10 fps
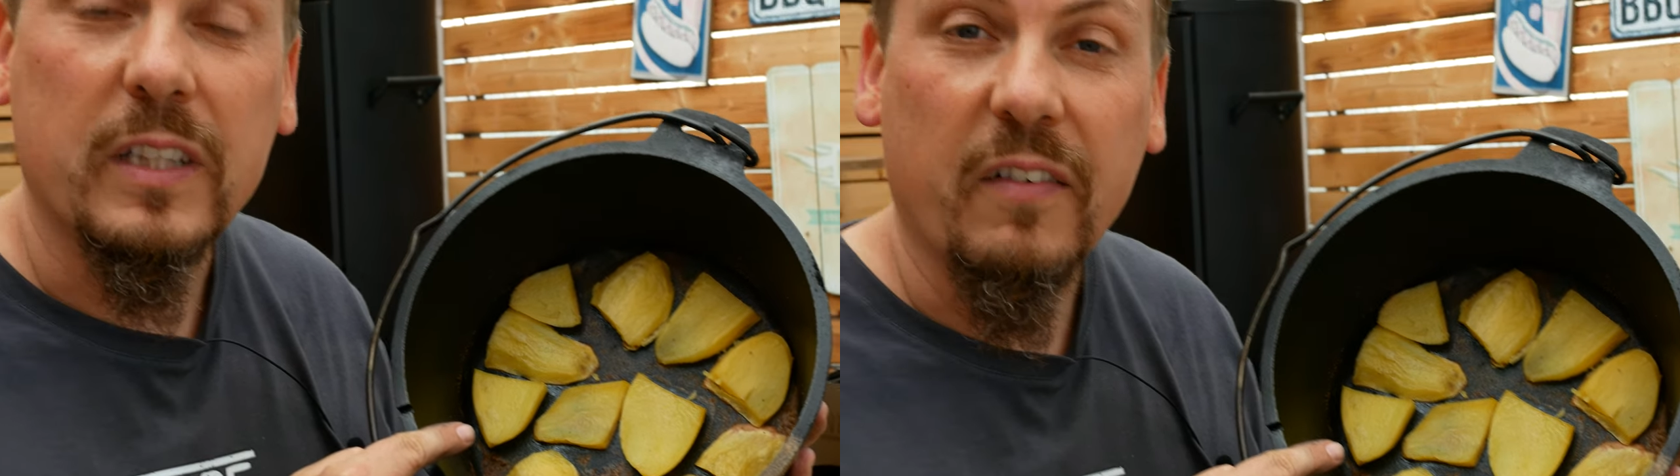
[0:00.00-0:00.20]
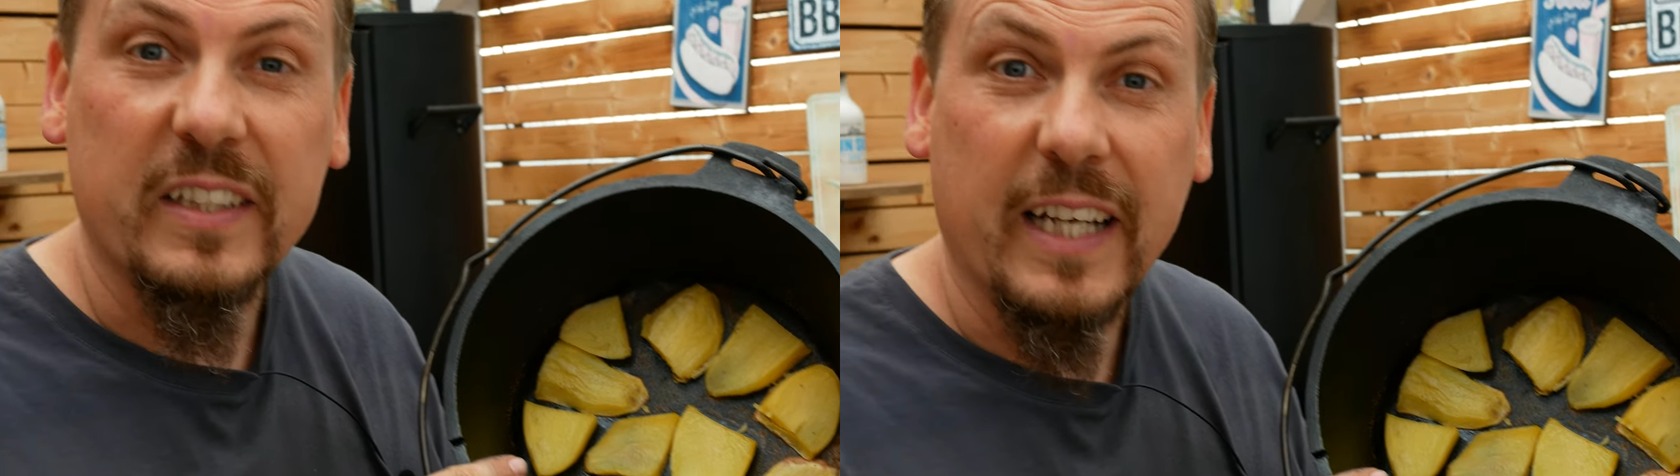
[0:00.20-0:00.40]

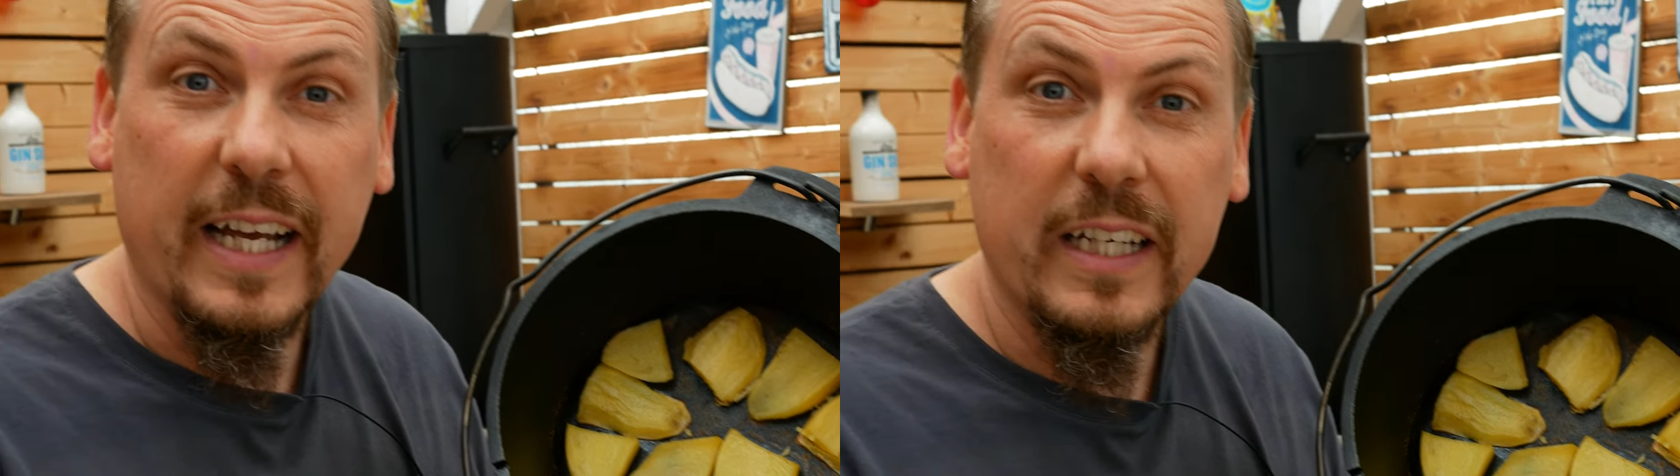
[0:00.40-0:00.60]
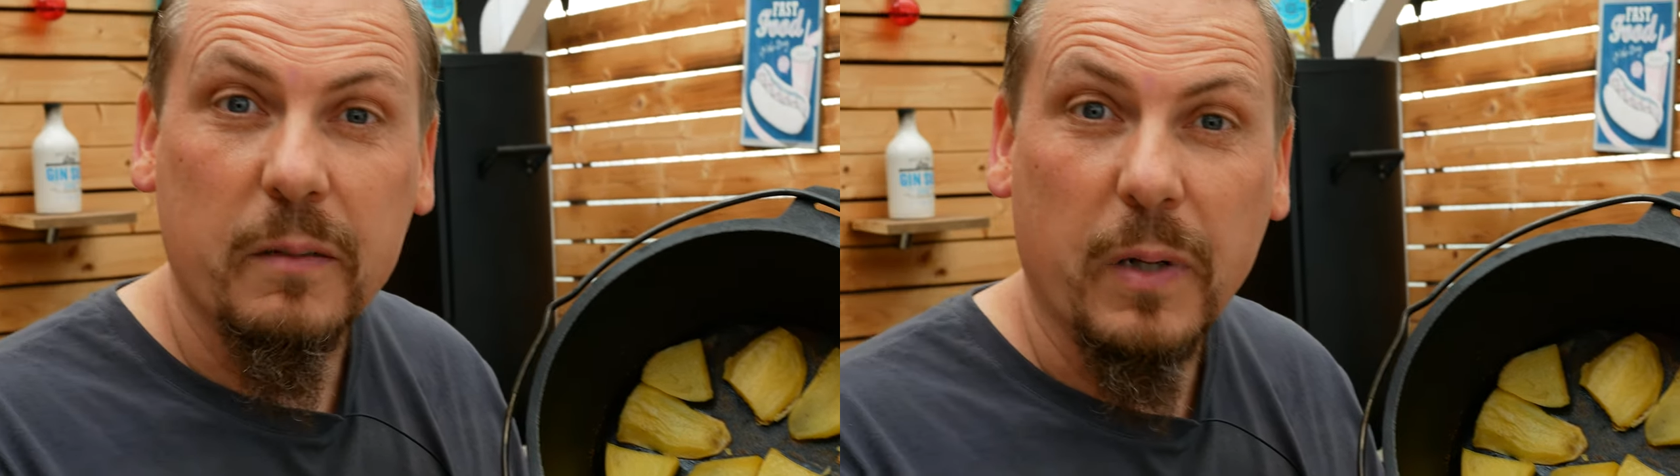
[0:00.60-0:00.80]
da was
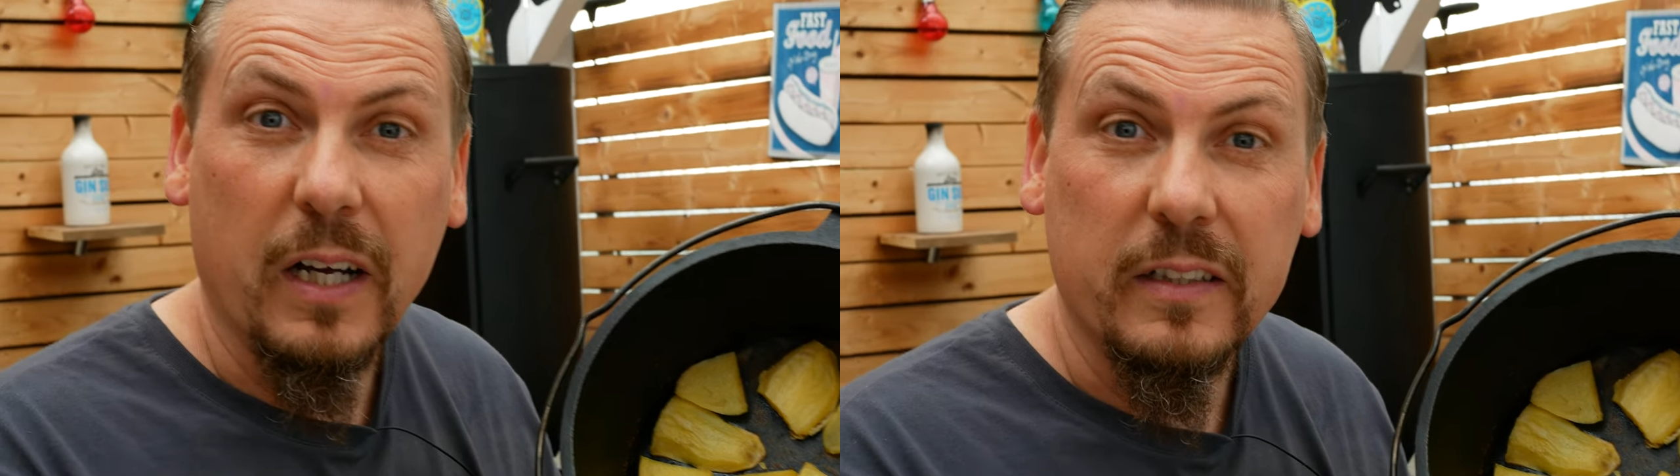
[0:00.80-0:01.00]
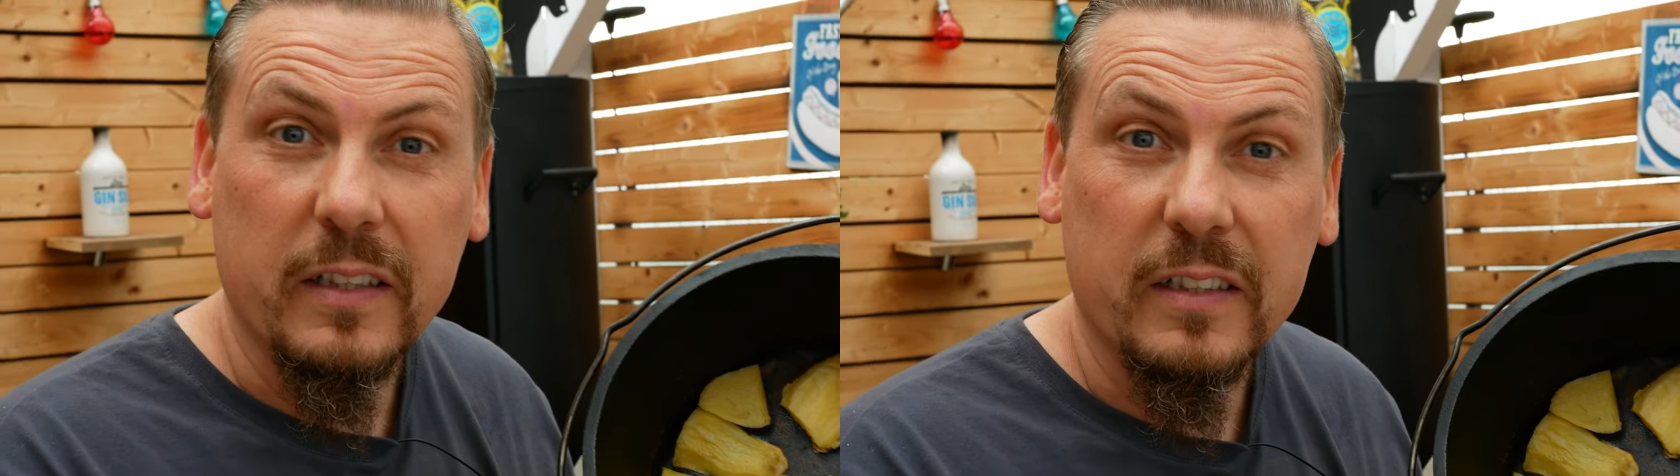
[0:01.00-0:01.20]

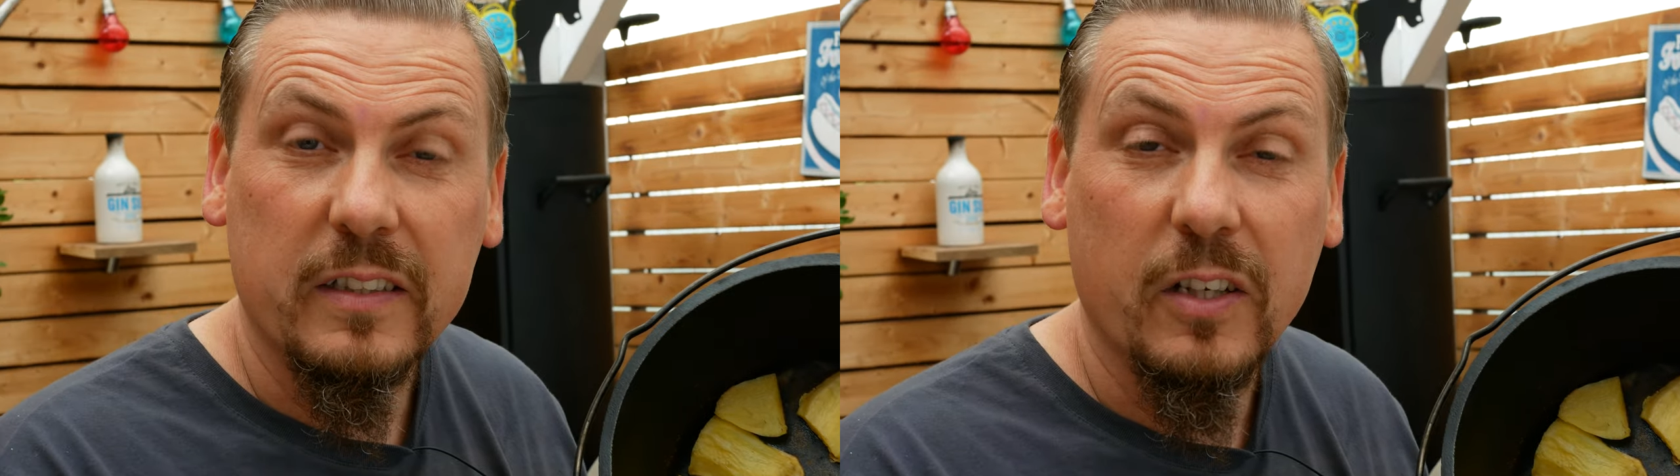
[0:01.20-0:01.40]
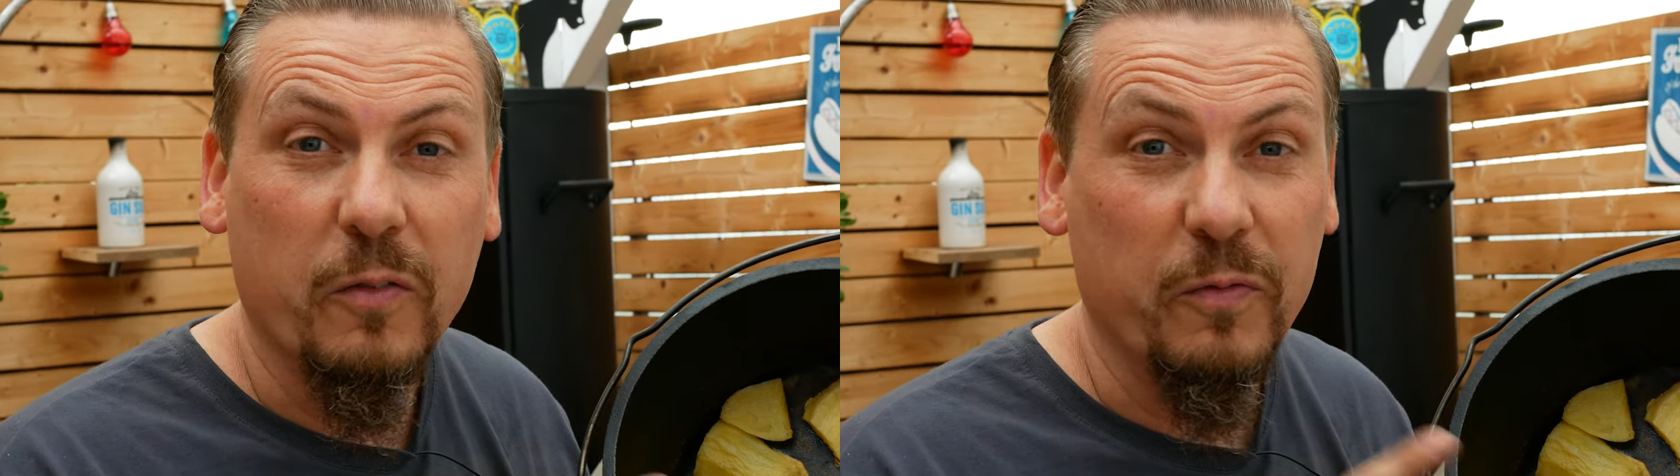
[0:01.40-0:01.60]
eingebrannt ist,